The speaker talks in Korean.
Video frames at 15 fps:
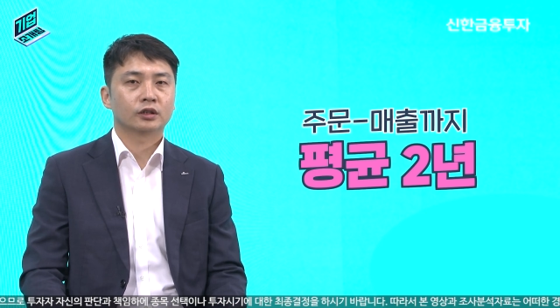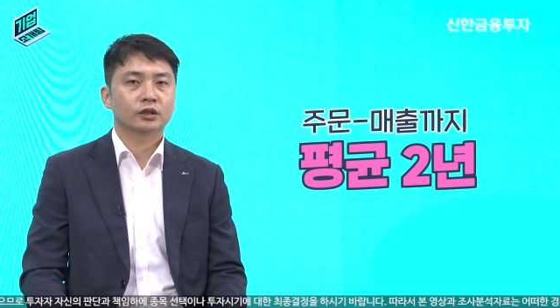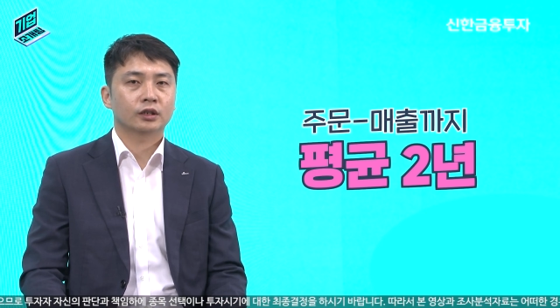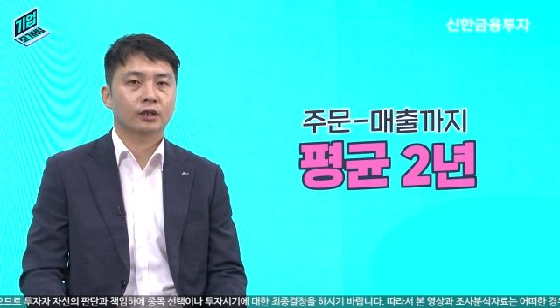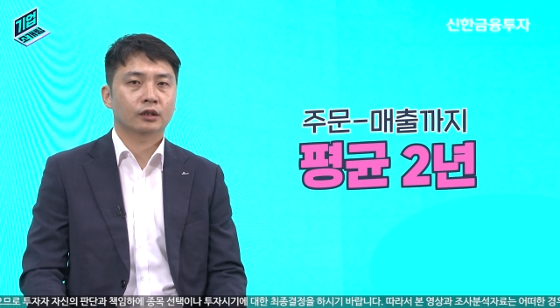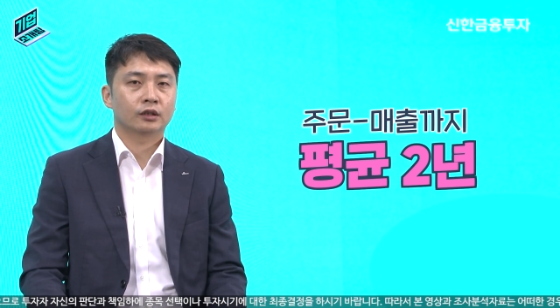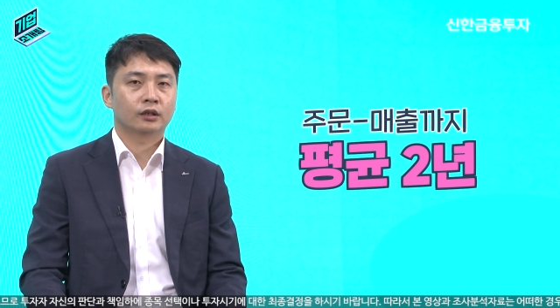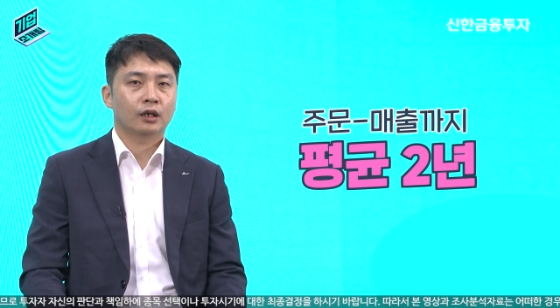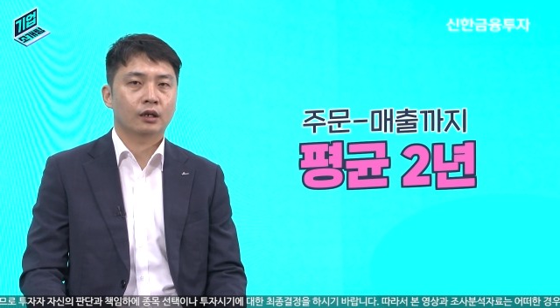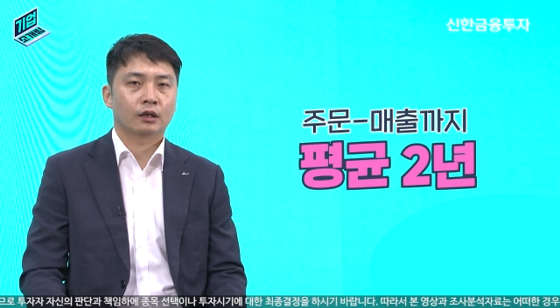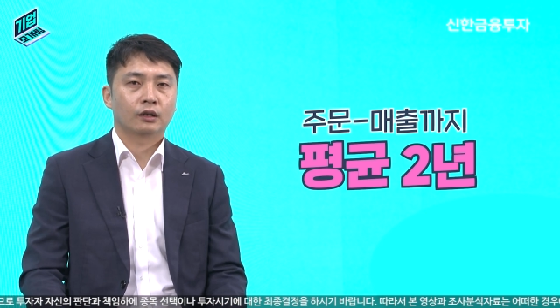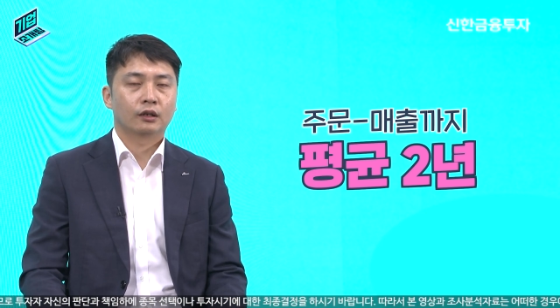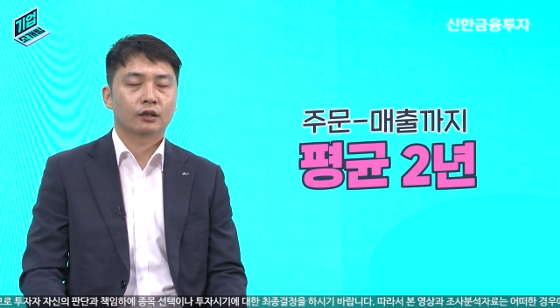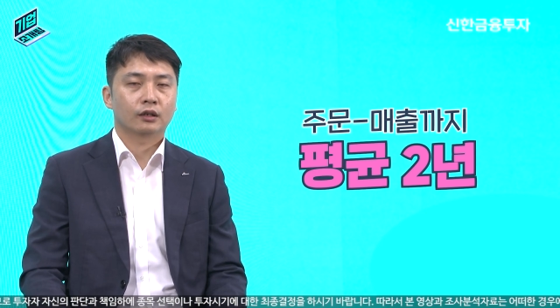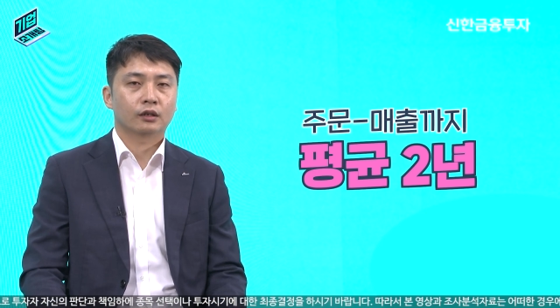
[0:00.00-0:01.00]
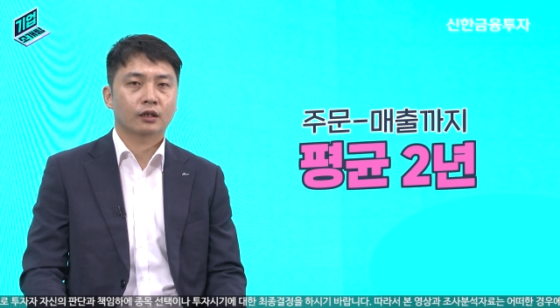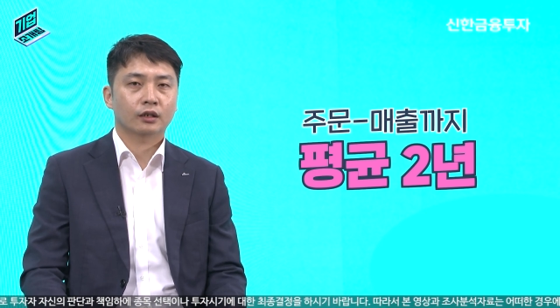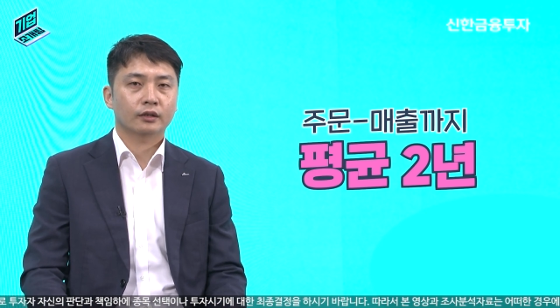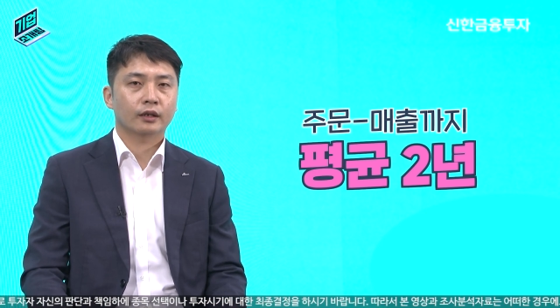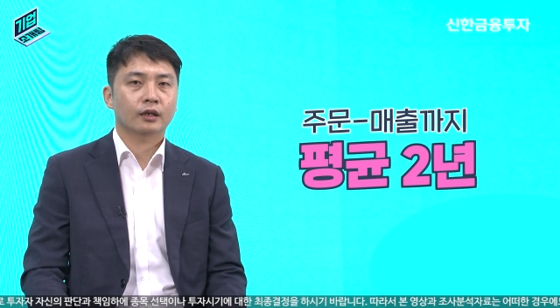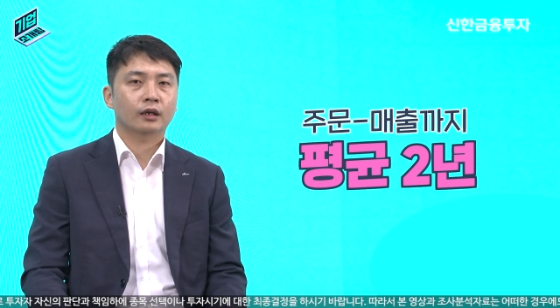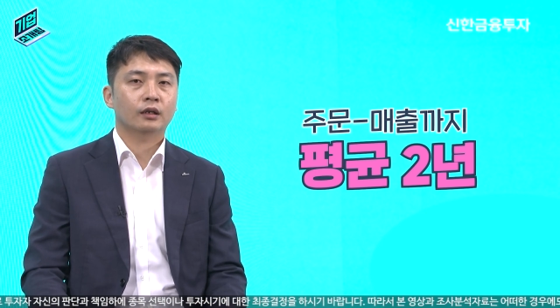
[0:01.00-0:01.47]
시간이다. 이렇게
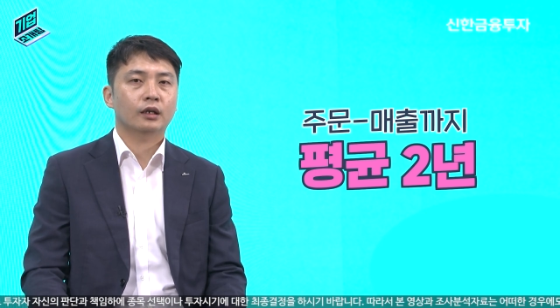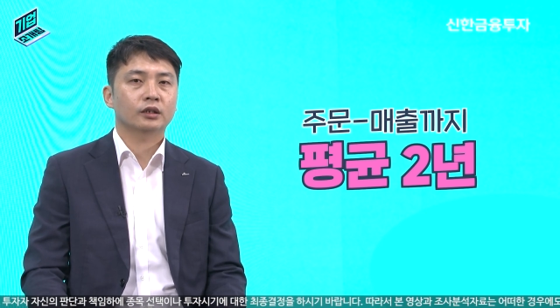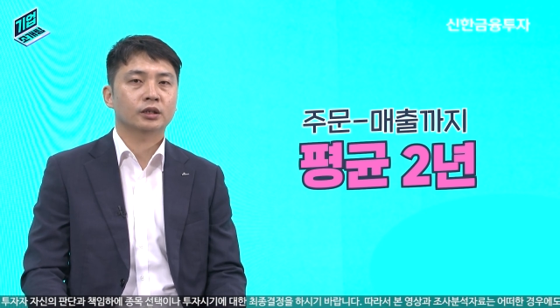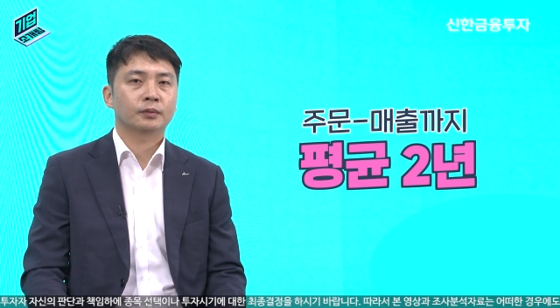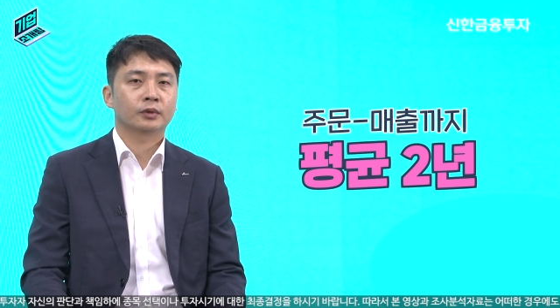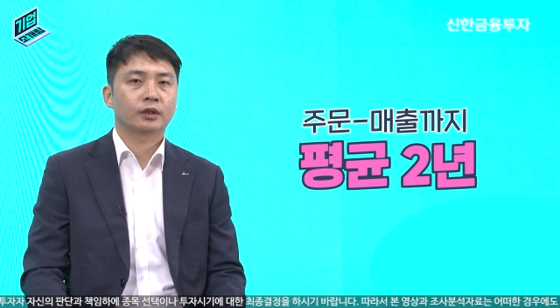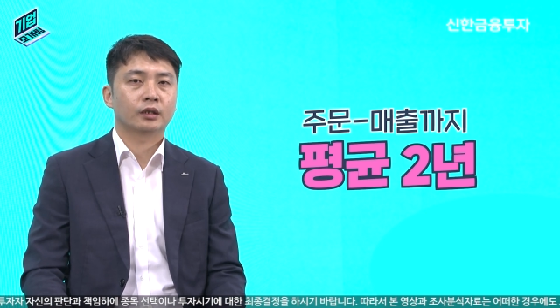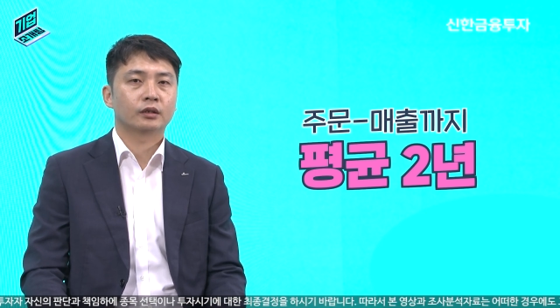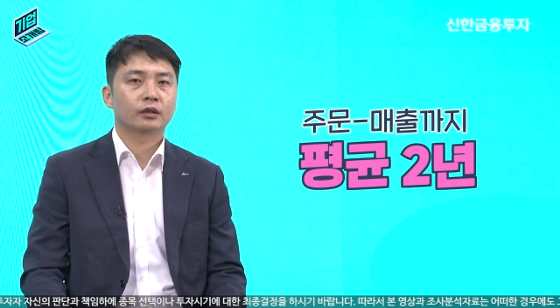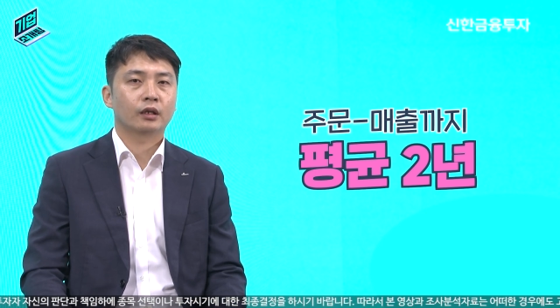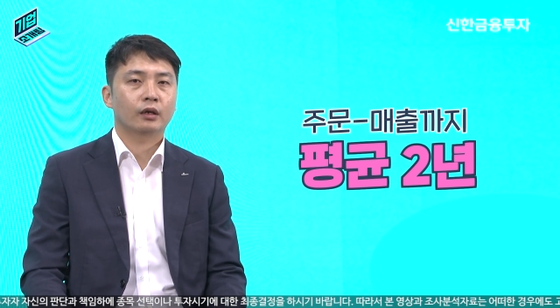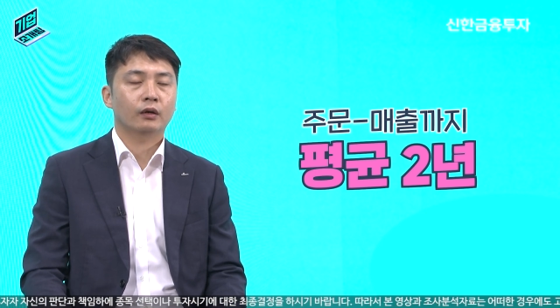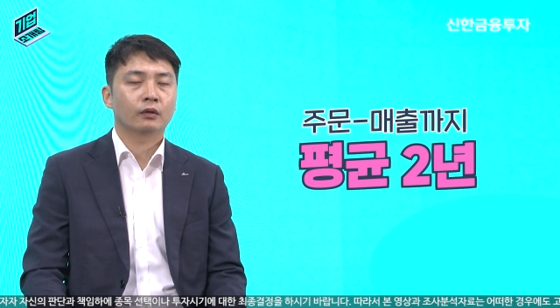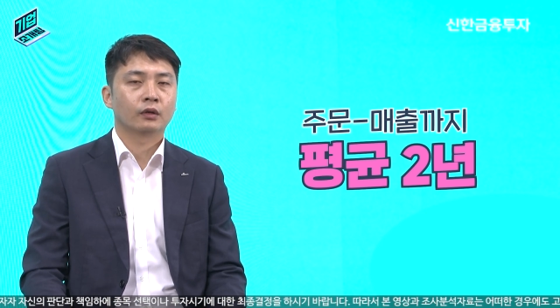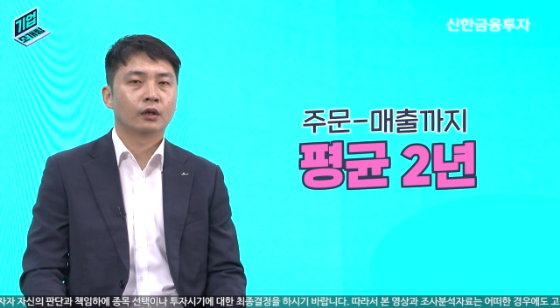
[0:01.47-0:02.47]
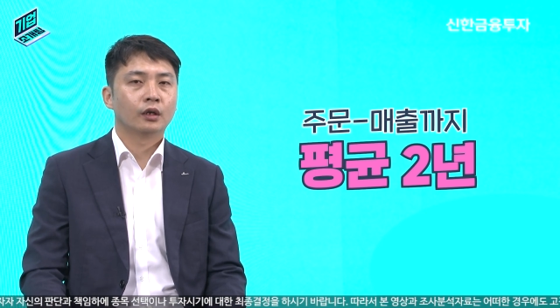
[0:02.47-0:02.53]
생각을 하시면 되는데요.